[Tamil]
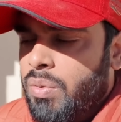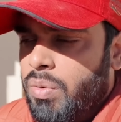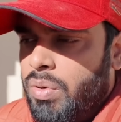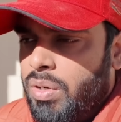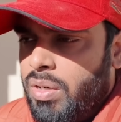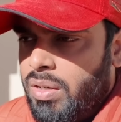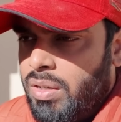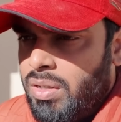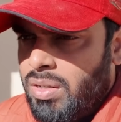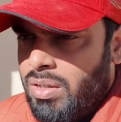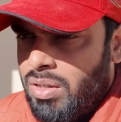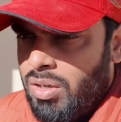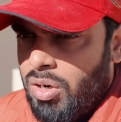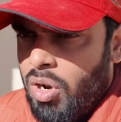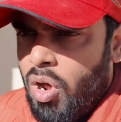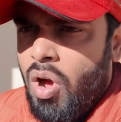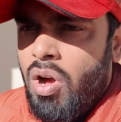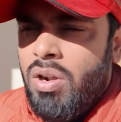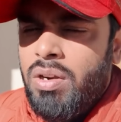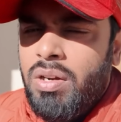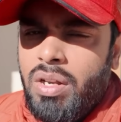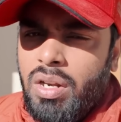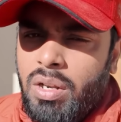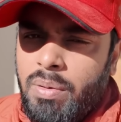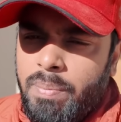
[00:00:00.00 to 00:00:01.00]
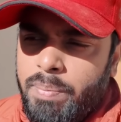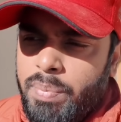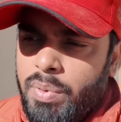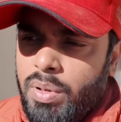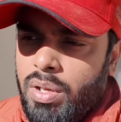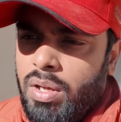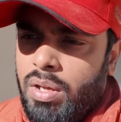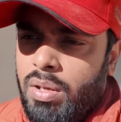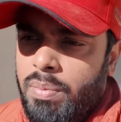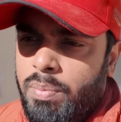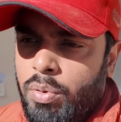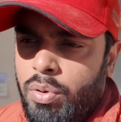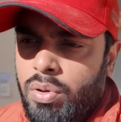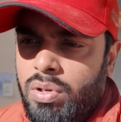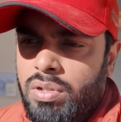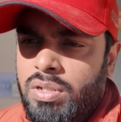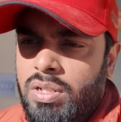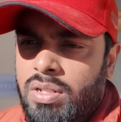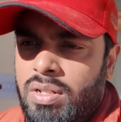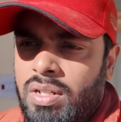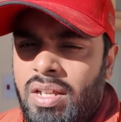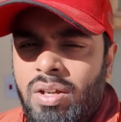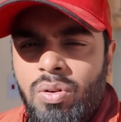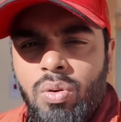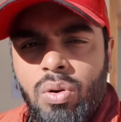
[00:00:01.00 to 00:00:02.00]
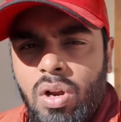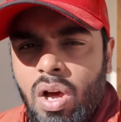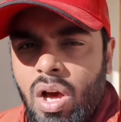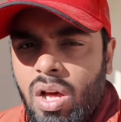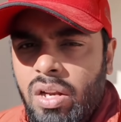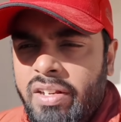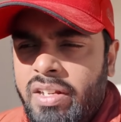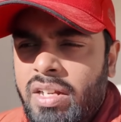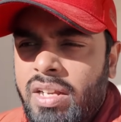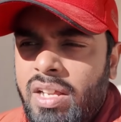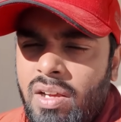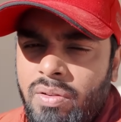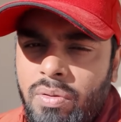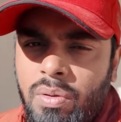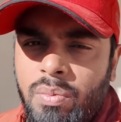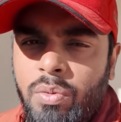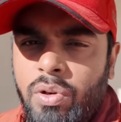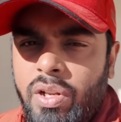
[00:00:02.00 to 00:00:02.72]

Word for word: ஒரு லாங் ட்ரிப் போகிறதுக்கு நீங்கள் ஒரு ஆல் இண்டியாவே